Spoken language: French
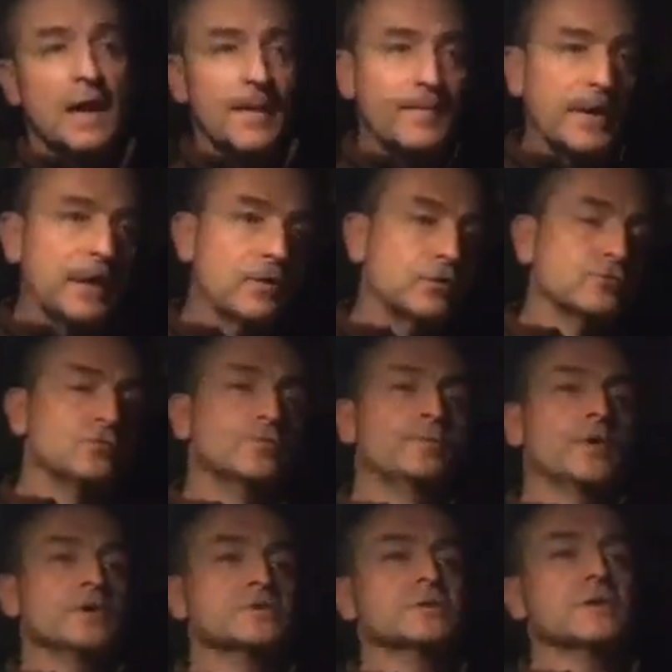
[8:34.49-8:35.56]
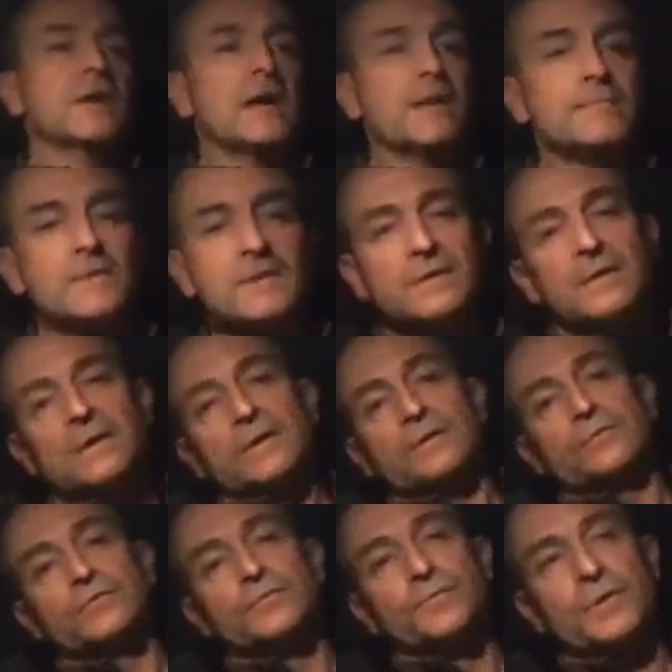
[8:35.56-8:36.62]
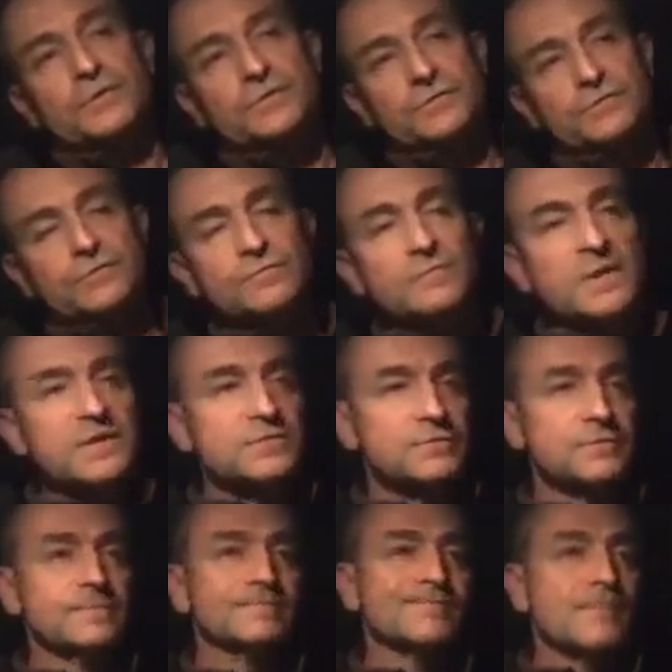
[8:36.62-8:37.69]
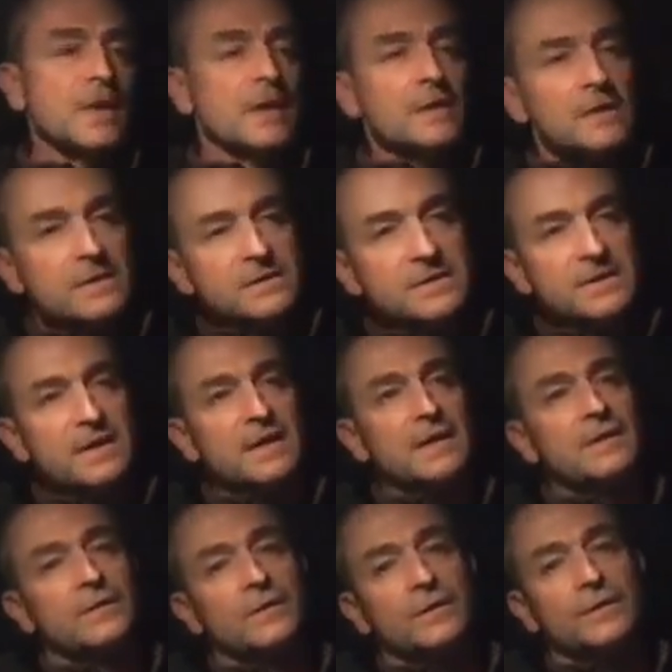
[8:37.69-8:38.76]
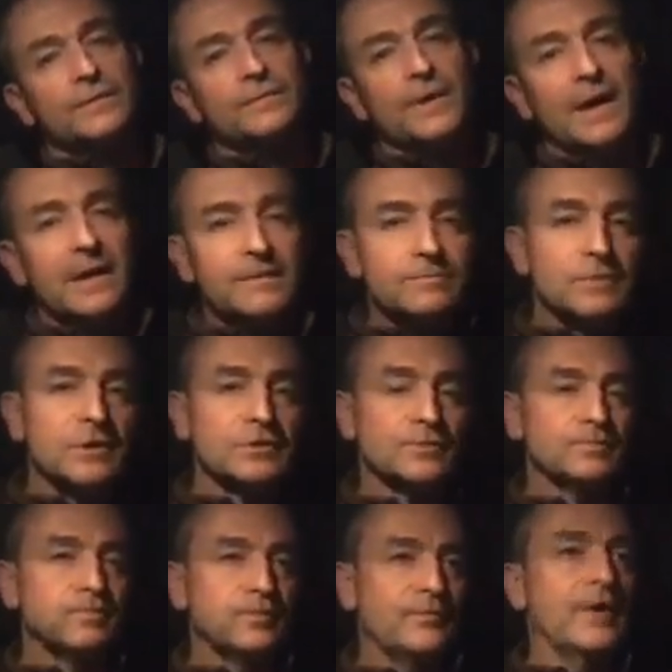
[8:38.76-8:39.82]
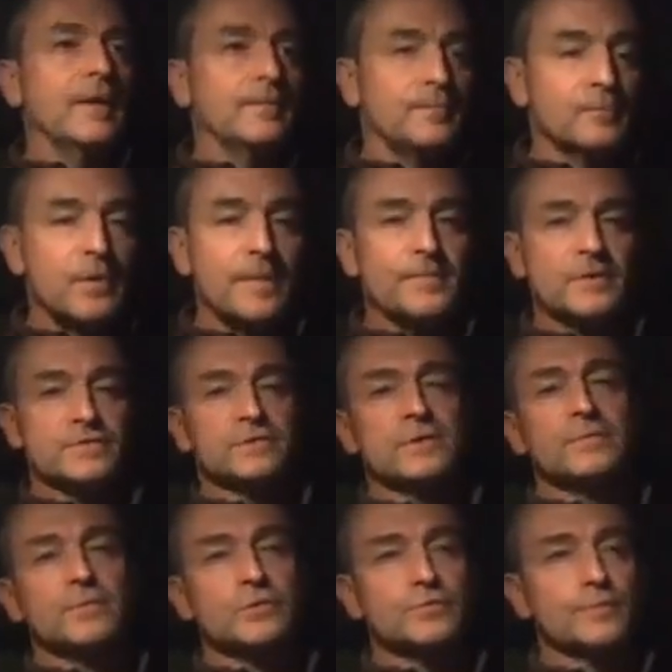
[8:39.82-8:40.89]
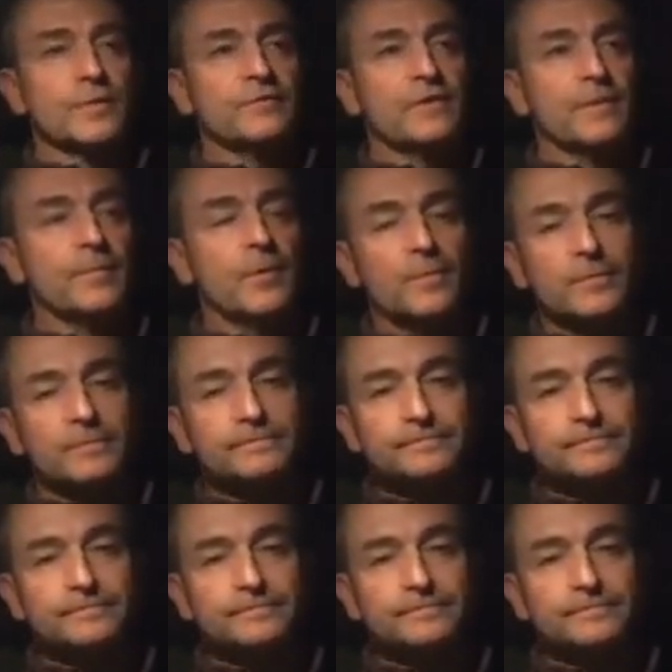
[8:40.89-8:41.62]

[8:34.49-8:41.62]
Après, quand tu passes à la quand tu passes dans une maison, c'est euh, voilà, moi, je, enfin moi personnellement, je préfère pas.